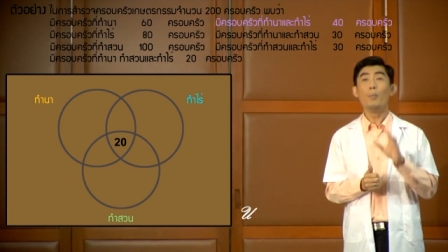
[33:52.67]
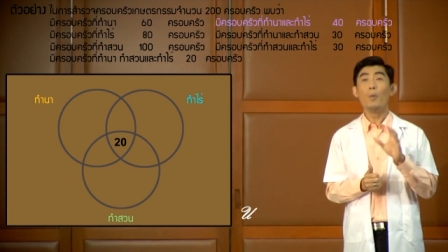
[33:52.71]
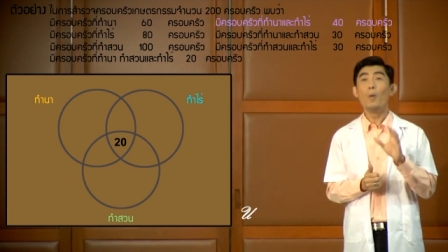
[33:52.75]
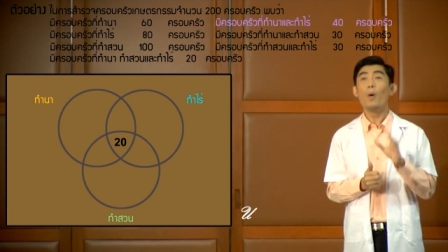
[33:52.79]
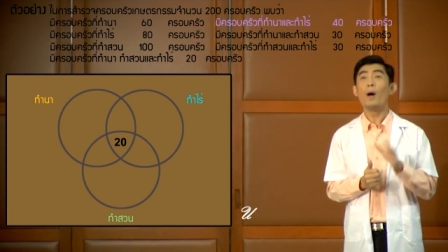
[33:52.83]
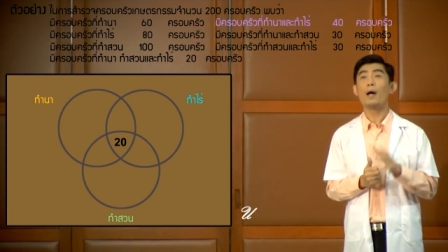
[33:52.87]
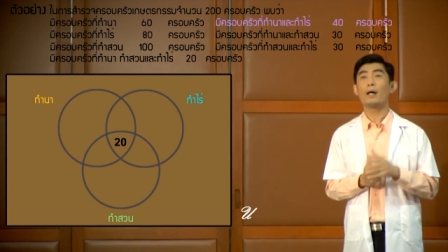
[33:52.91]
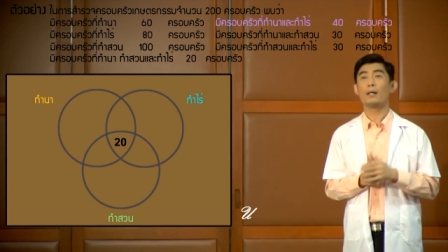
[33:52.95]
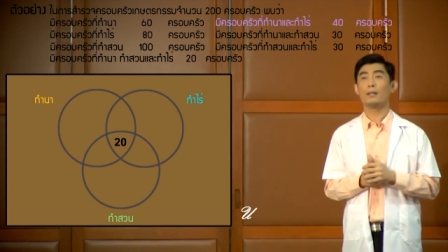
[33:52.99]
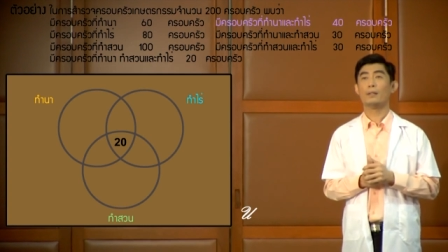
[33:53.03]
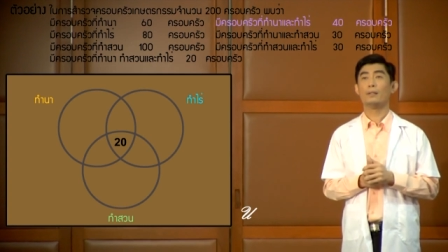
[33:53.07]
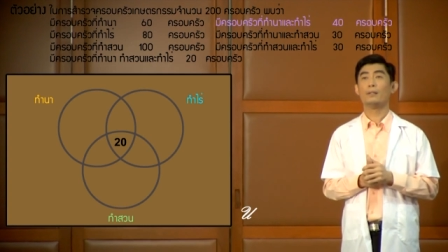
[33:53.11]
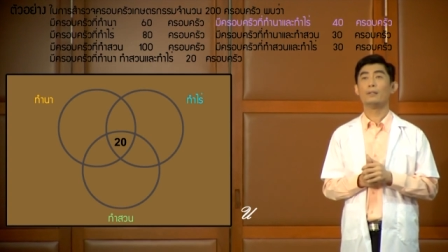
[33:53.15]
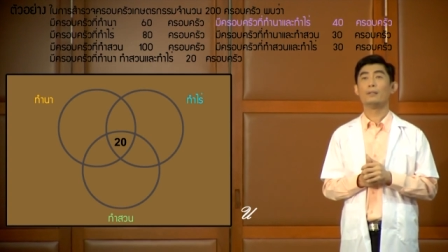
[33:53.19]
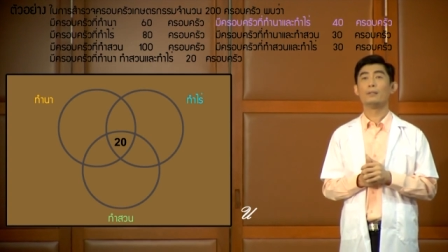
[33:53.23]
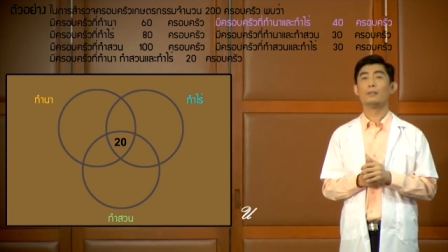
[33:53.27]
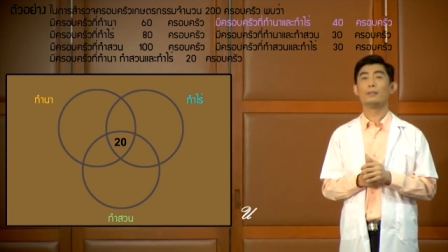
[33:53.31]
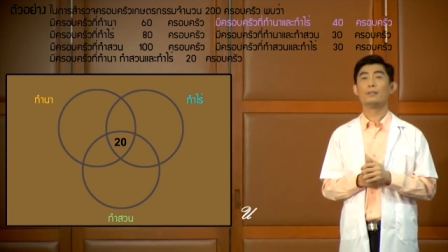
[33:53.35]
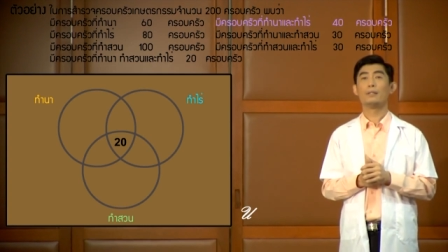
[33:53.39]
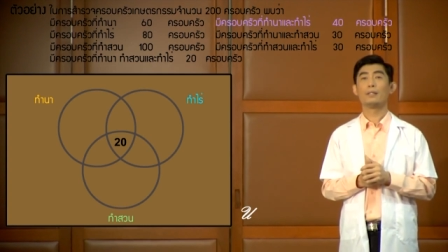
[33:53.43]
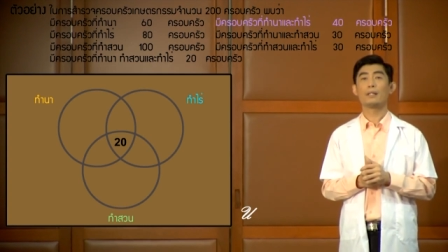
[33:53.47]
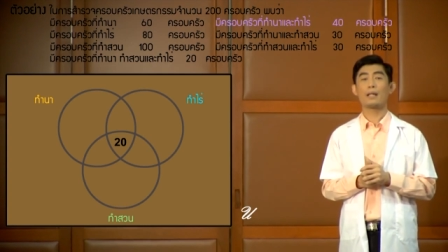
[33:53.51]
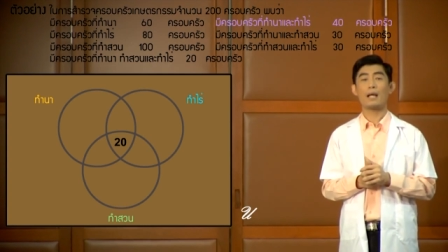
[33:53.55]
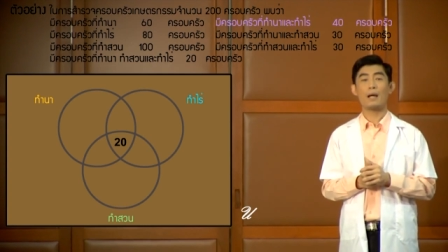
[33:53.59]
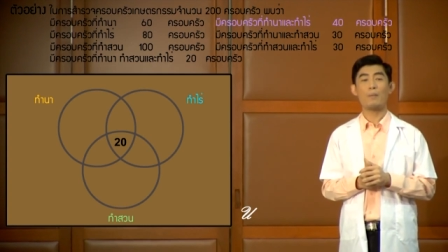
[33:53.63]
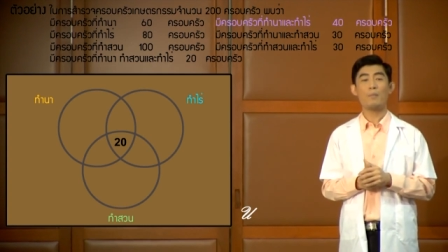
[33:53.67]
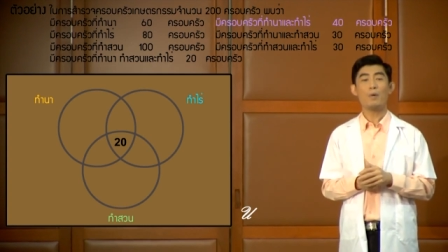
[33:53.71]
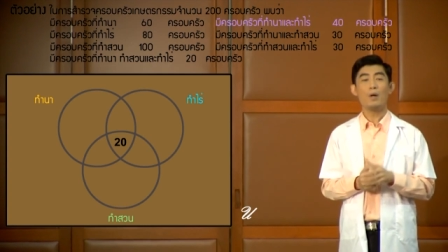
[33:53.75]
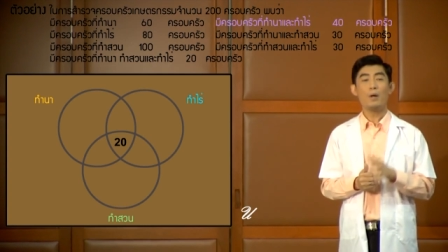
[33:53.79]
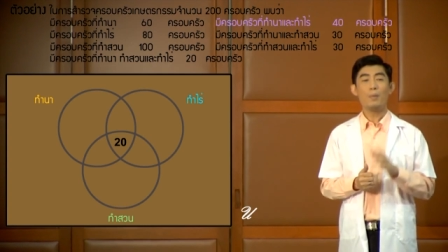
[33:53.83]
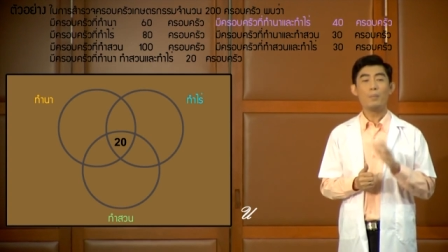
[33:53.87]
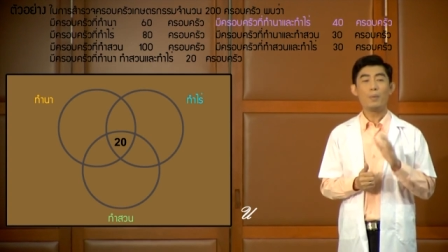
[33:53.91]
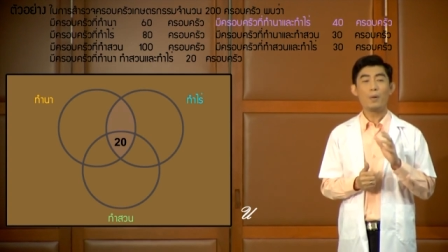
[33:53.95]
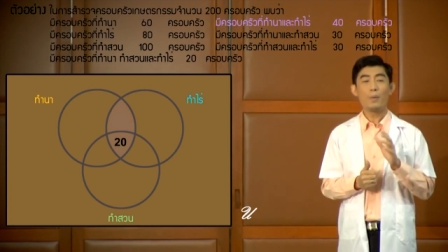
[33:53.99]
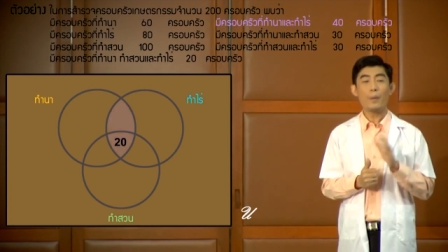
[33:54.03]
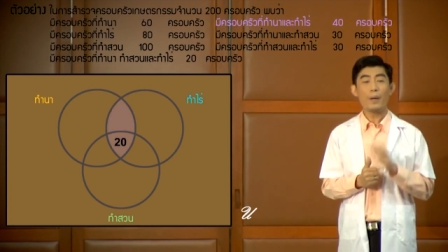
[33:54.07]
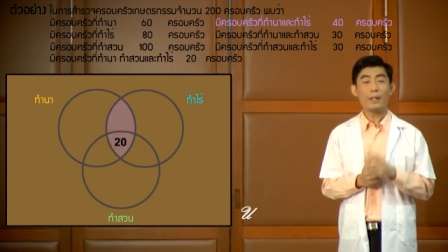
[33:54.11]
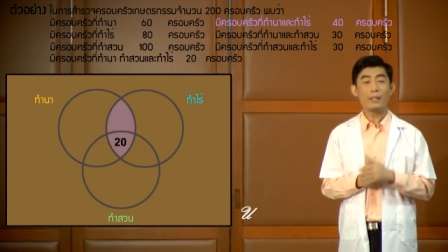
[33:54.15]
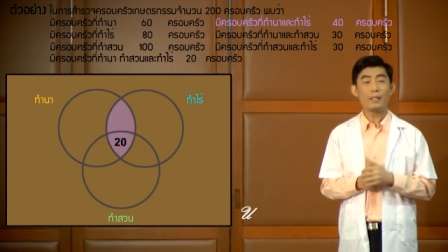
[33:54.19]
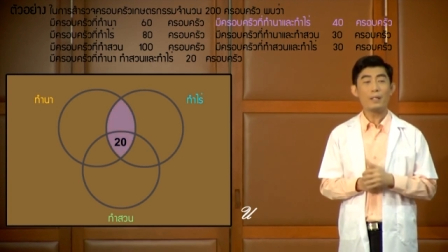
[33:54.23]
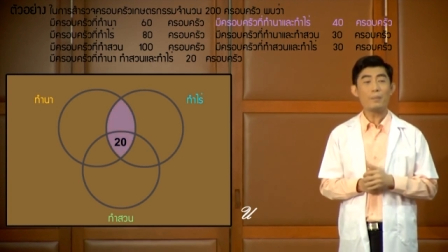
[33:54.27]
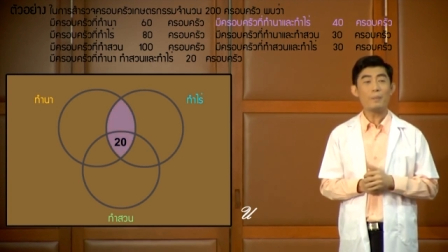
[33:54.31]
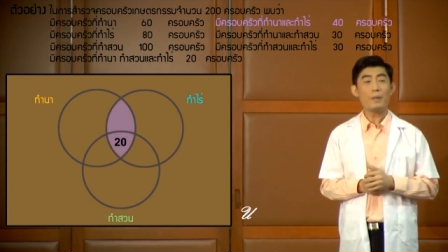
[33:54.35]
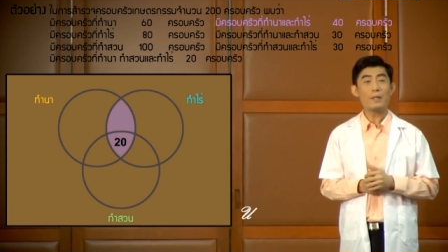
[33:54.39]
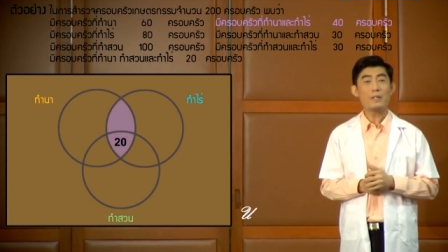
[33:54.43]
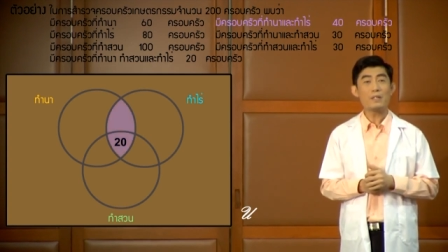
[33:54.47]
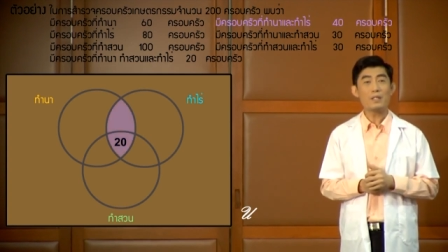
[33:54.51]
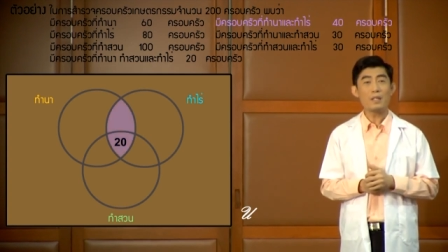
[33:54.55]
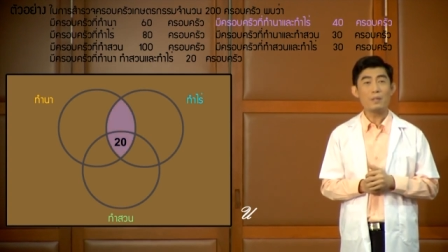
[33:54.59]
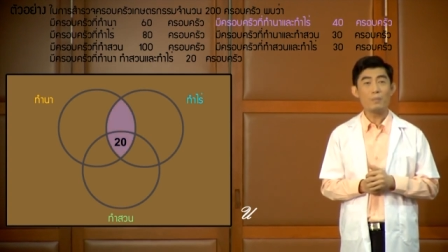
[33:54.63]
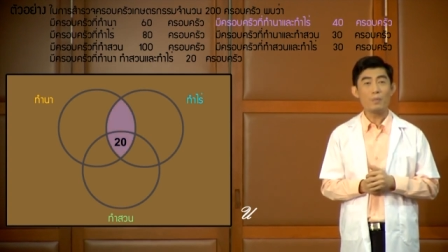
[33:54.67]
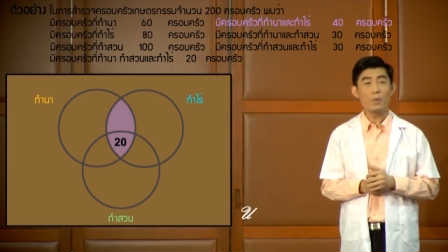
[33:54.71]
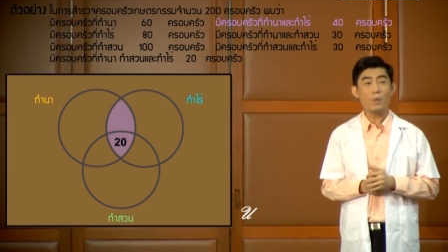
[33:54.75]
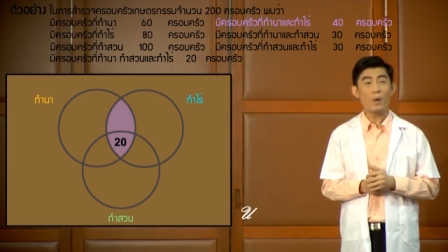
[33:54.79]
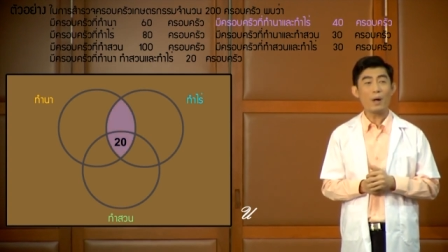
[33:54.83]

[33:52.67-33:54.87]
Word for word: ม่วงนะครับ บริเวณที่เป็นสี